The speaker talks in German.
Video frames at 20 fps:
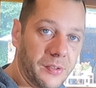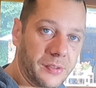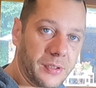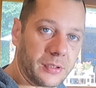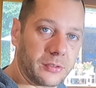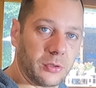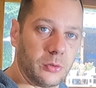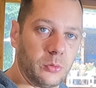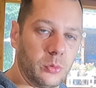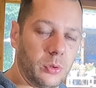Er
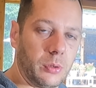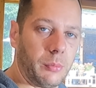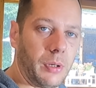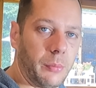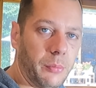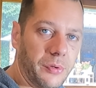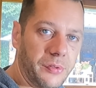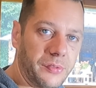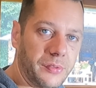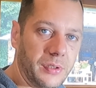sagte nur,
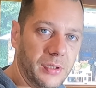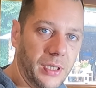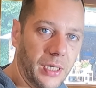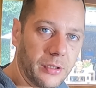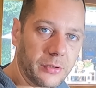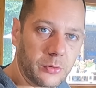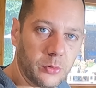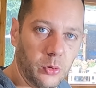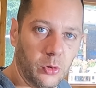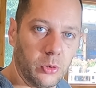man musste ihn
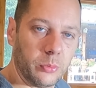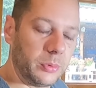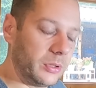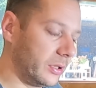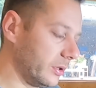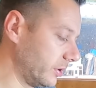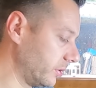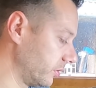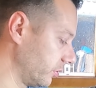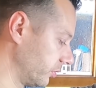
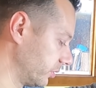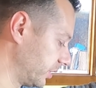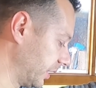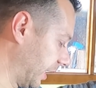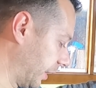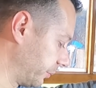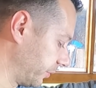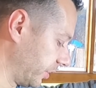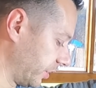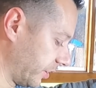ankurbeln und die
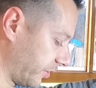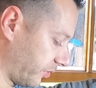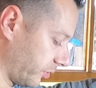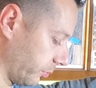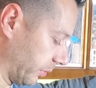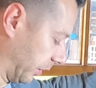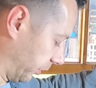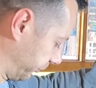haben ihn nicht zum